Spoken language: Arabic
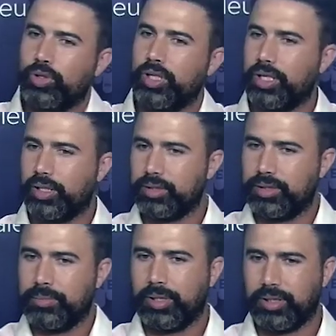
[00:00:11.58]
الاهلي برشا
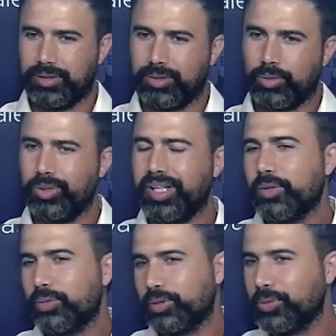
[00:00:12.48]
كلمات على الفريق
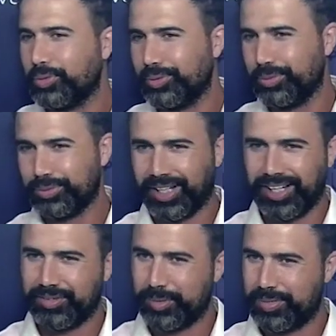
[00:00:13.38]
شنو صار ساعة ماتش
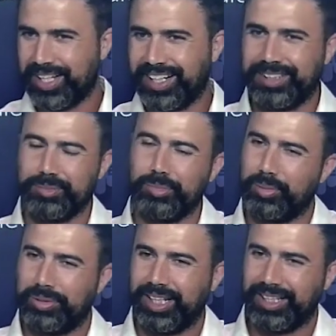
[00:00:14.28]
الاهلي علاش ما شوف
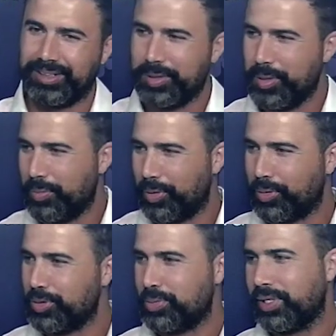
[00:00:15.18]
ما قلناش
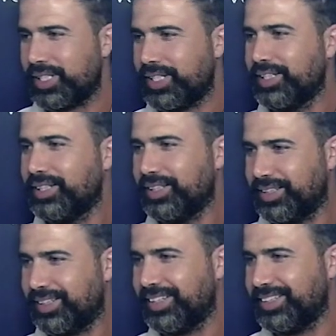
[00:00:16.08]
ترجي في الماتشات تاع
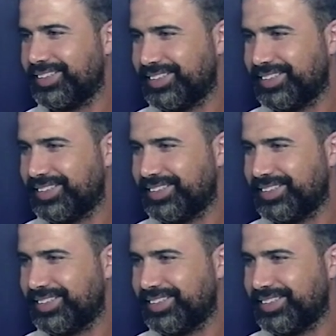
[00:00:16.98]
الاهلي